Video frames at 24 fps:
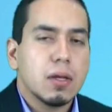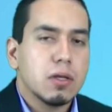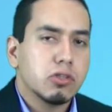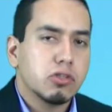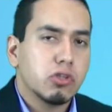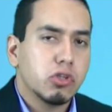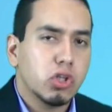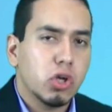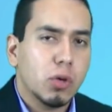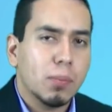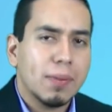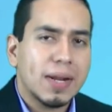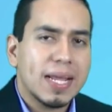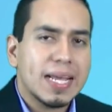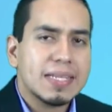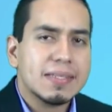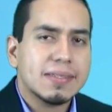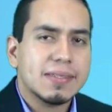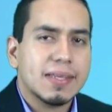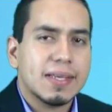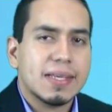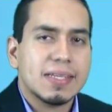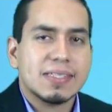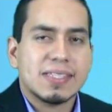Su nombre
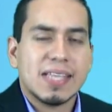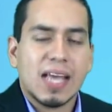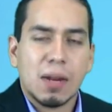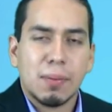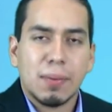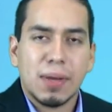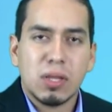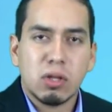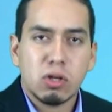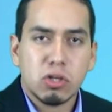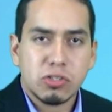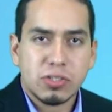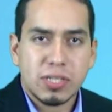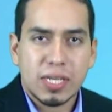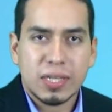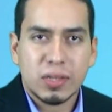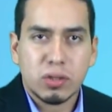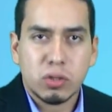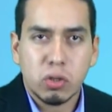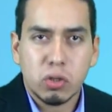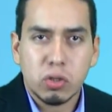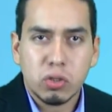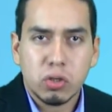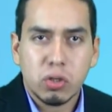es Salvador
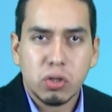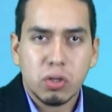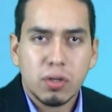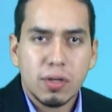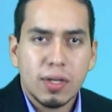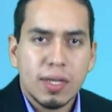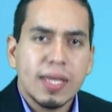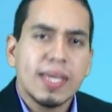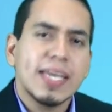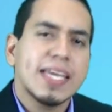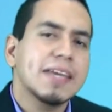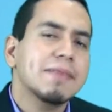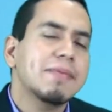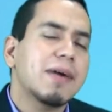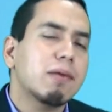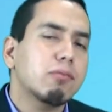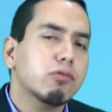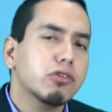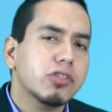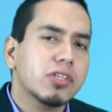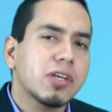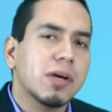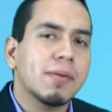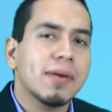Santoyo y
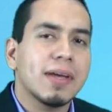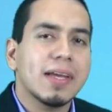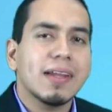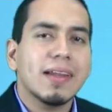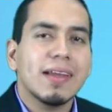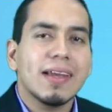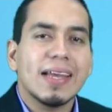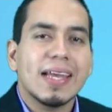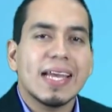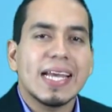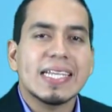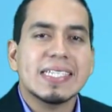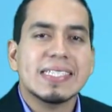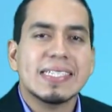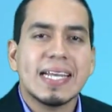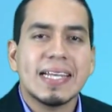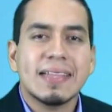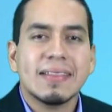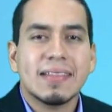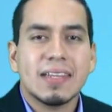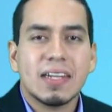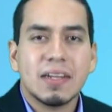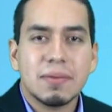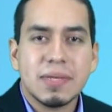vamos a ver esta
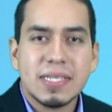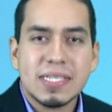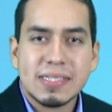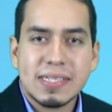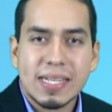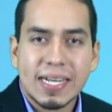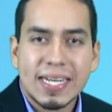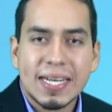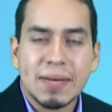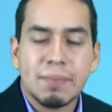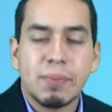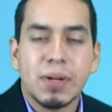entrevista que